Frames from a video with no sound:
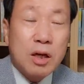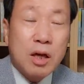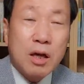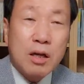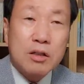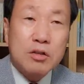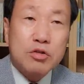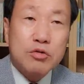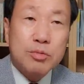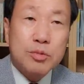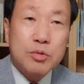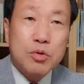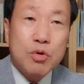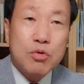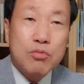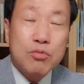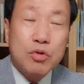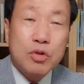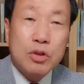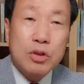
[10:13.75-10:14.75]
해수부
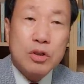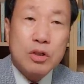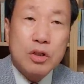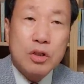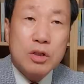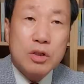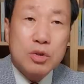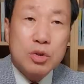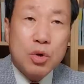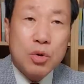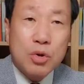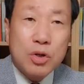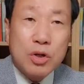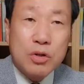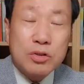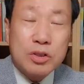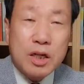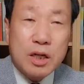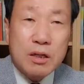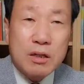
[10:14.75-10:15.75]
공무원
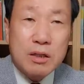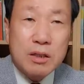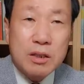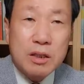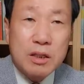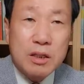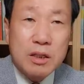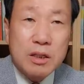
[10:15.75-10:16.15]
총격 사건